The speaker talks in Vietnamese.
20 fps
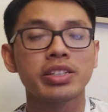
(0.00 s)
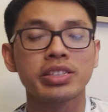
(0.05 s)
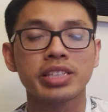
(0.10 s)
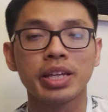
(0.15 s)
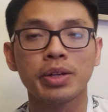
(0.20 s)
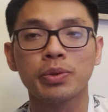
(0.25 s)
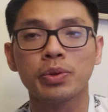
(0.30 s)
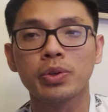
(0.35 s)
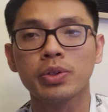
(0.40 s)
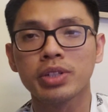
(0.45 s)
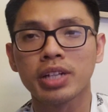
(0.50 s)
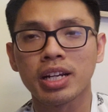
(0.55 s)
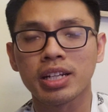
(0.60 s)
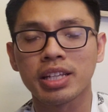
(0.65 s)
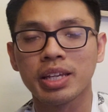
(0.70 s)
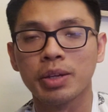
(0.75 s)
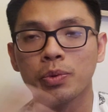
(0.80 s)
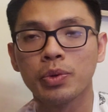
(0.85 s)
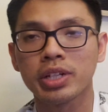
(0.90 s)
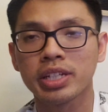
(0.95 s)
nhiều cuối rất
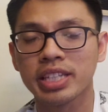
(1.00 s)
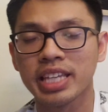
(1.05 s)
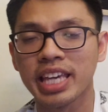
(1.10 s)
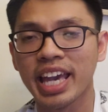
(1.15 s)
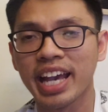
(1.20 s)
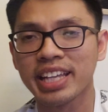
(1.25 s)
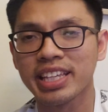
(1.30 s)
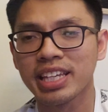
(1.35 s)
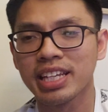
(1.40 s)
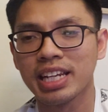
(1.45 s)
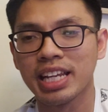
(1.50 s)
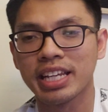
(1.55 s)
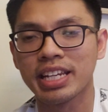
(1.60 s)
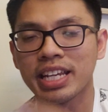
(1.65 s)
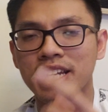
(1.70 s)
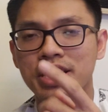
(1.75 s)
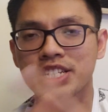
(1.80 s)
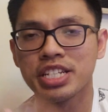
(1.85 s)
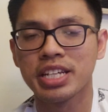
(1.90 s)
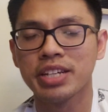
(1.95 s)
nhiều quốc gia như là
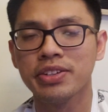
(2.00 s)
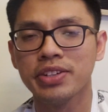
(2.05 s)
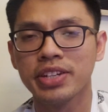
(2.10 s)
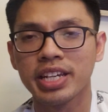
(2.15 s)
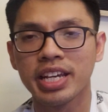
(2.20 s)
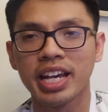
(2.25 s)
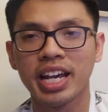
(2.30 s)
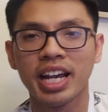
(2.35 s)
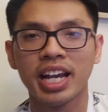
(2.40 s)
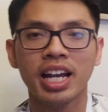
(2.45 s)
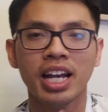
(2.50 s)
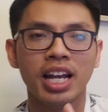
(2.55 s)
Nigeria